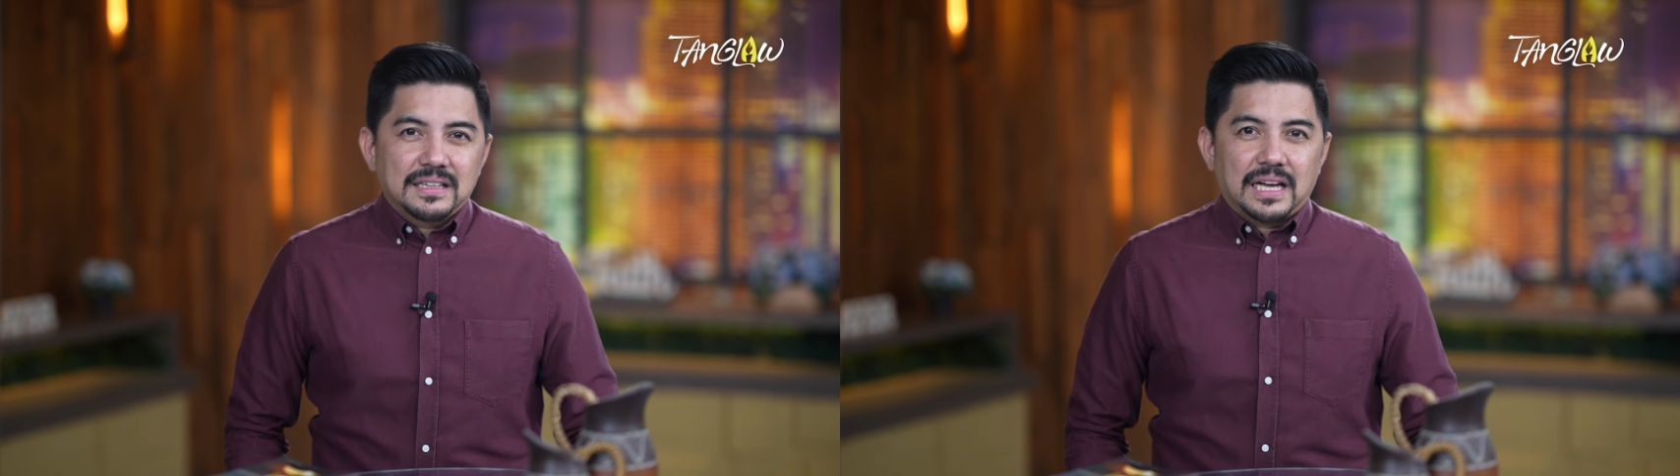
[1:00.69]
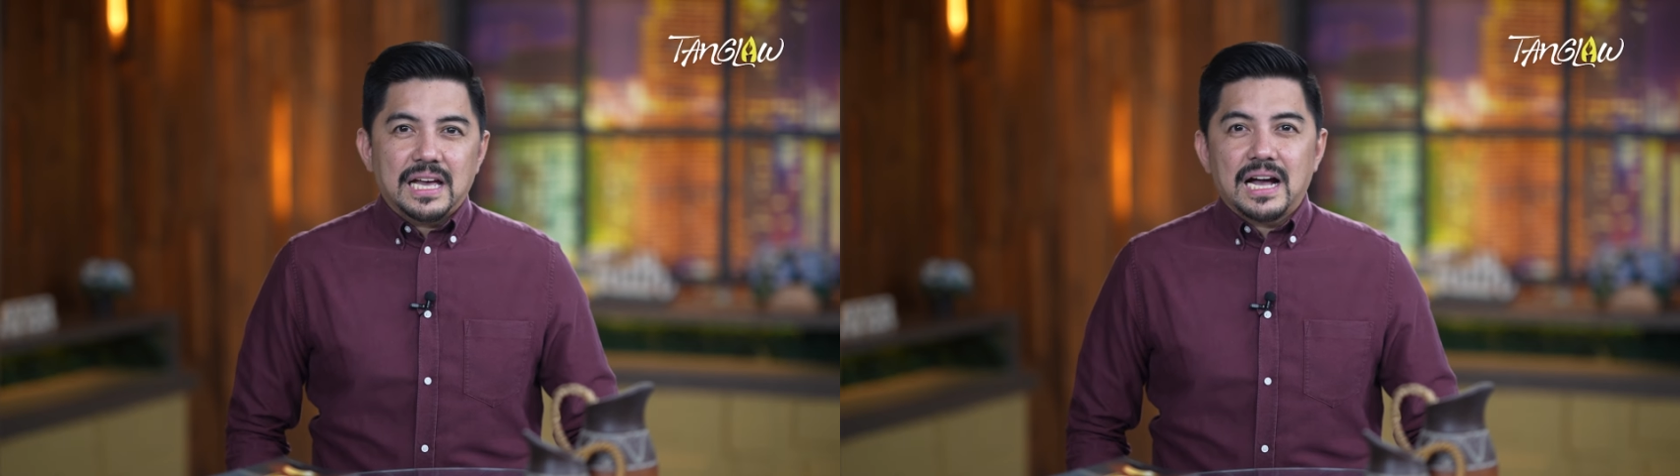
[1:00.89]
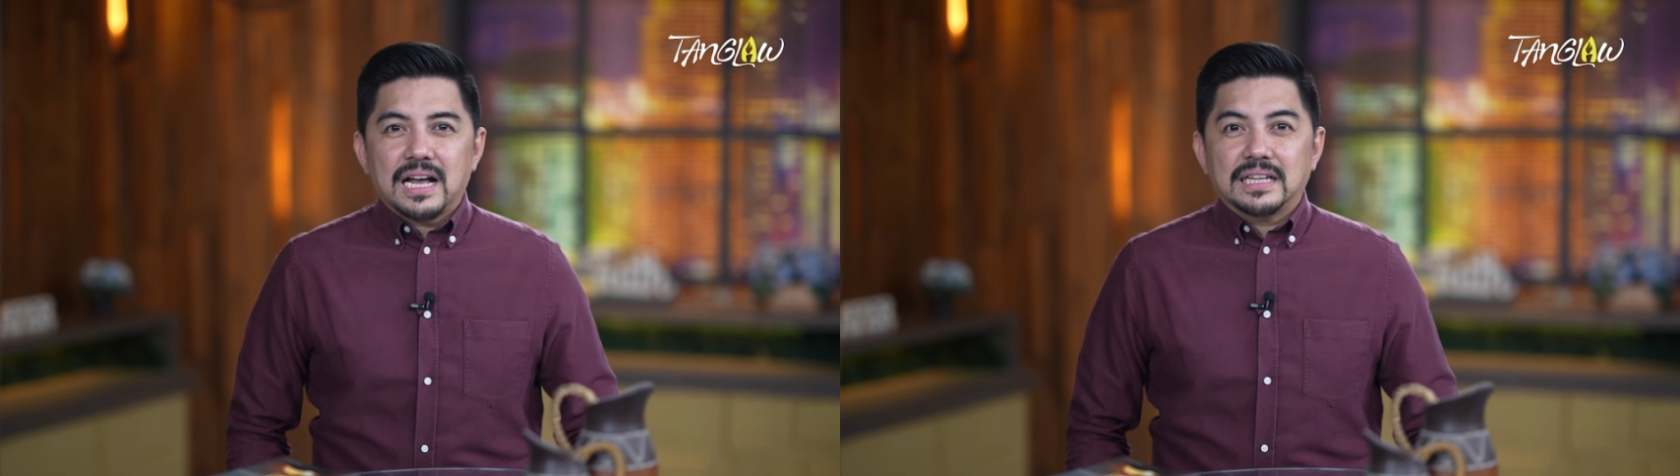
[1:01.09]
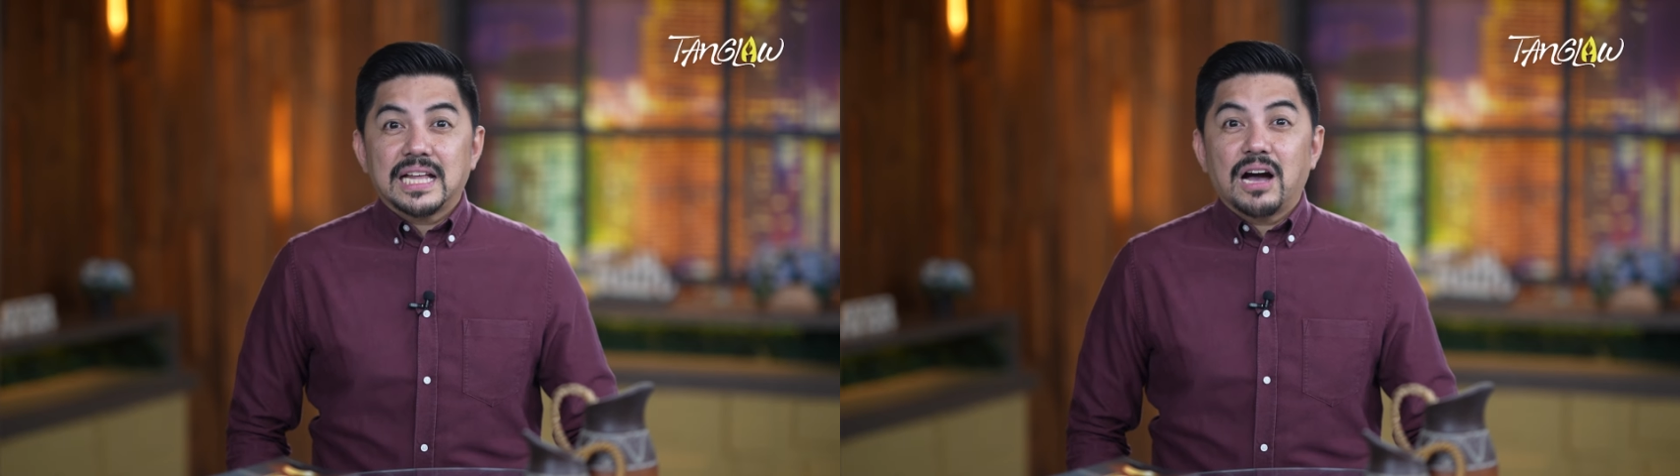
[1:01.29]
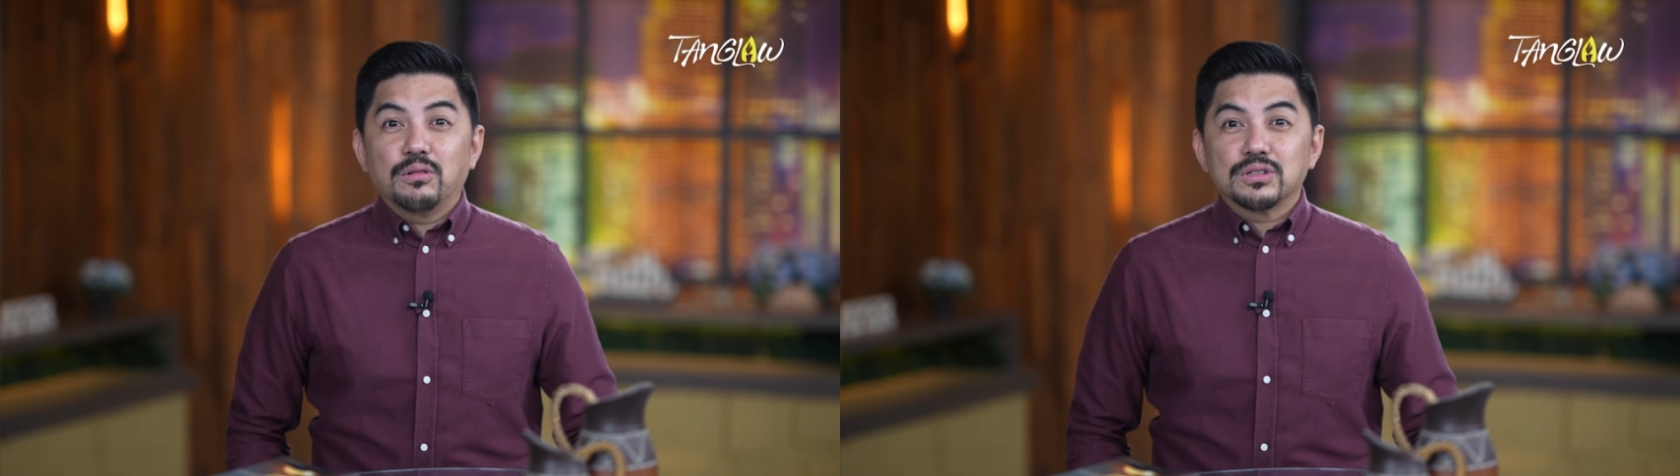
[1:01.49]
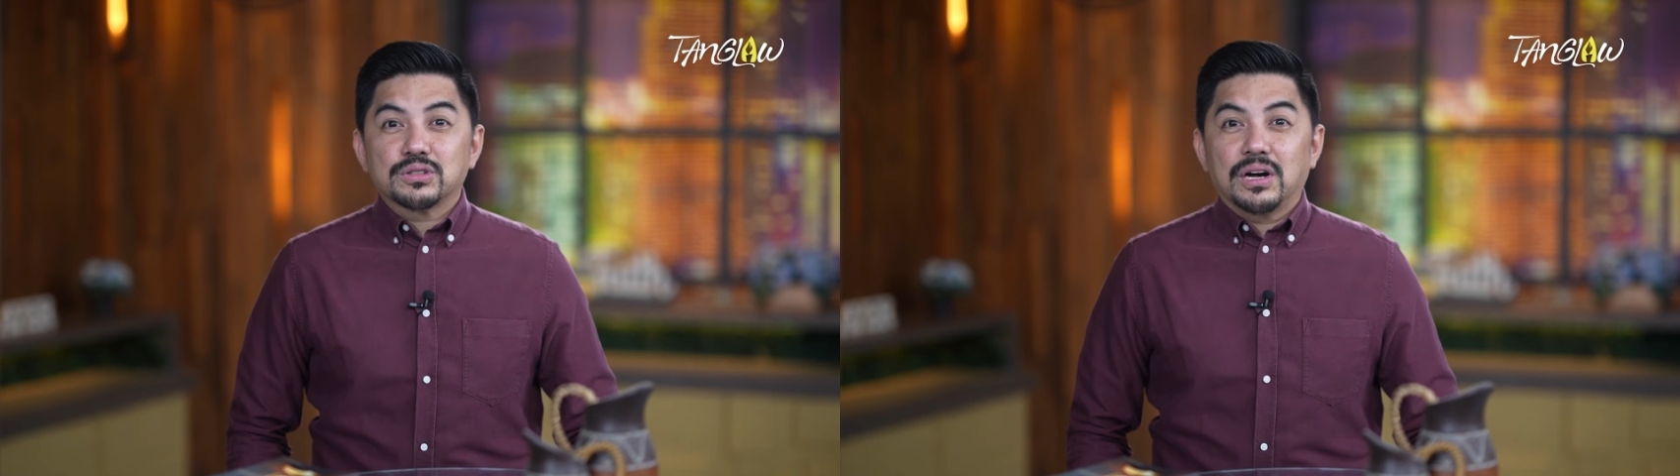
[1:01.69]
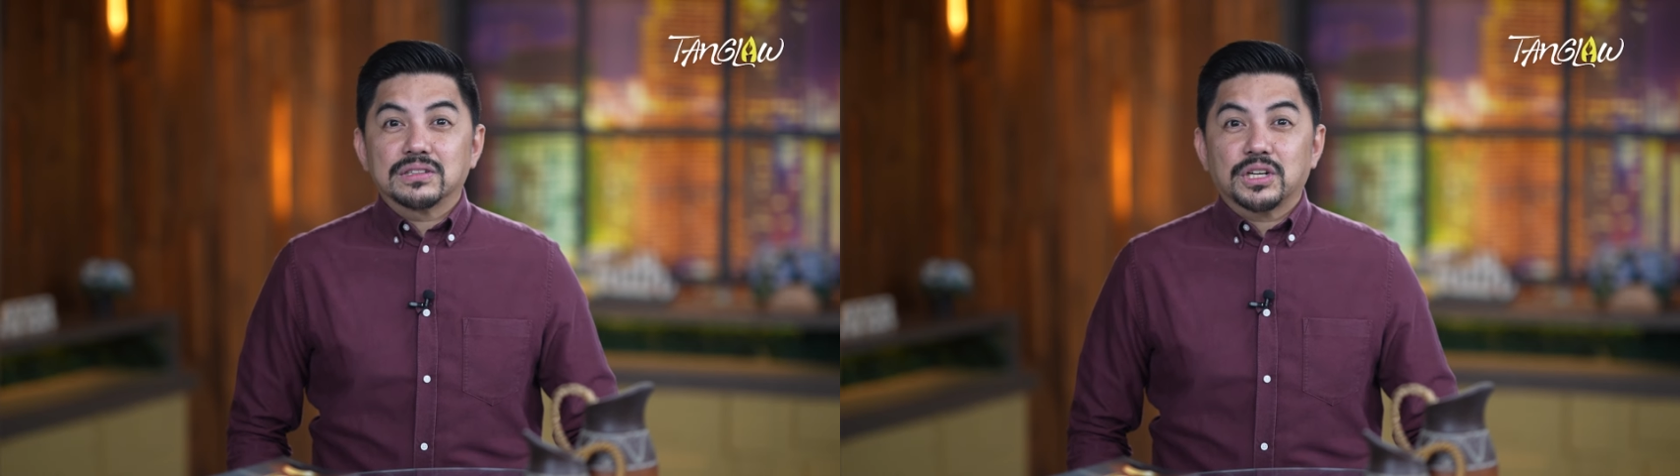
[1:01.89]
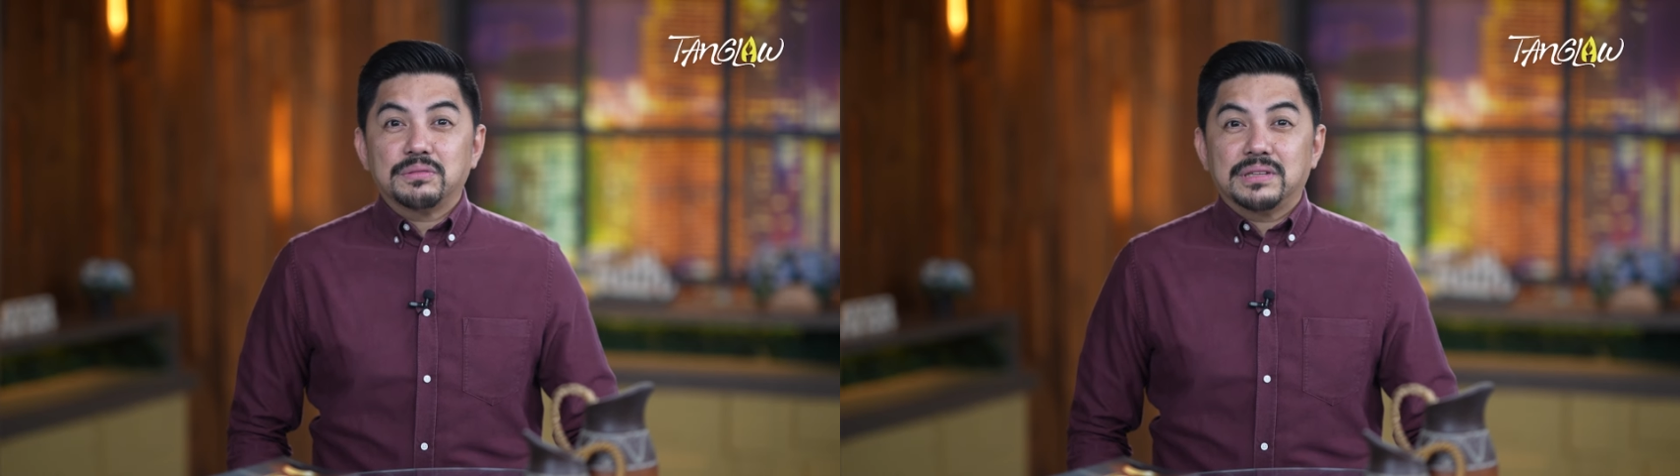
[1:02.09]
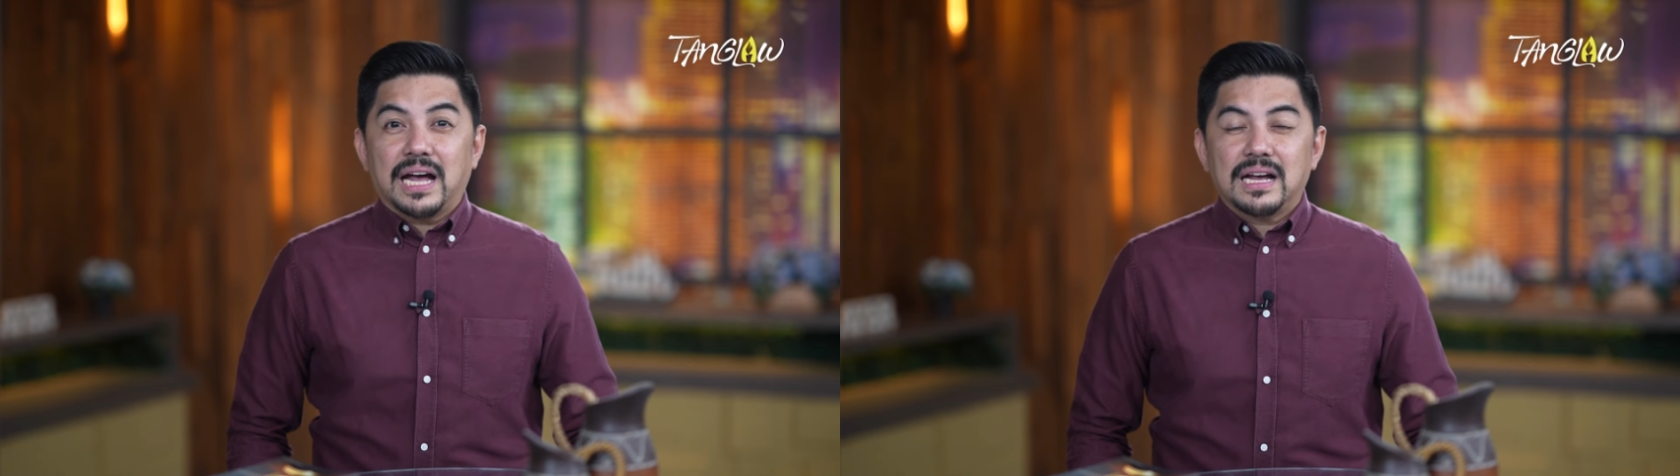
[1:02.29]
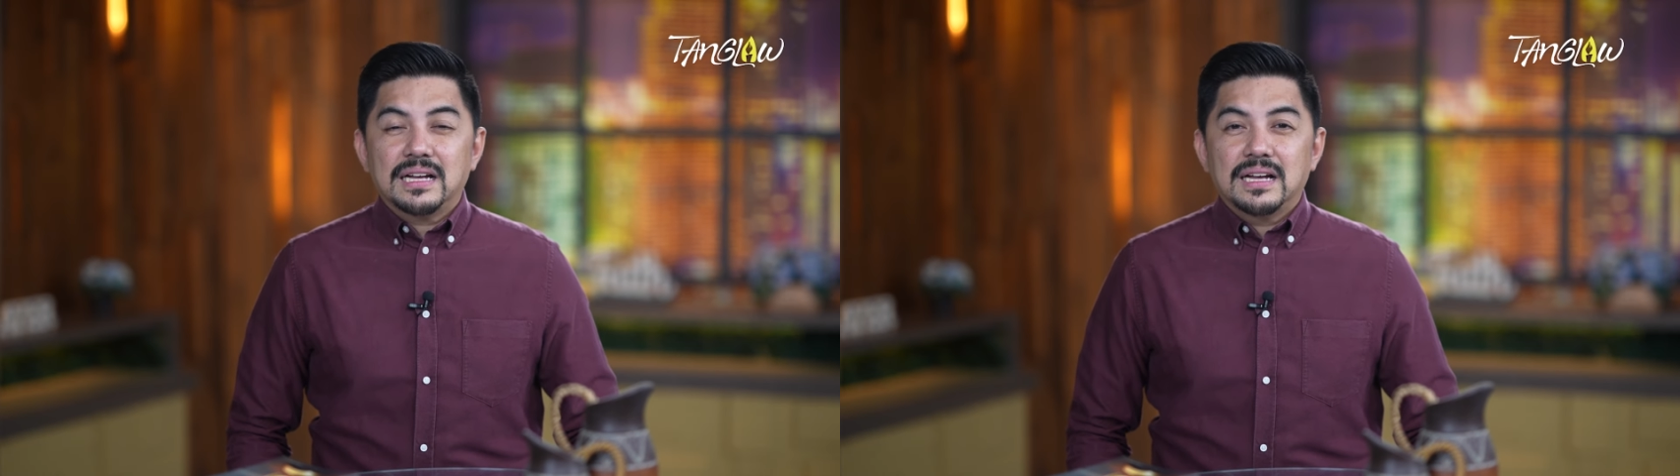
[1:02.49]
Kaya nga nauso ang term na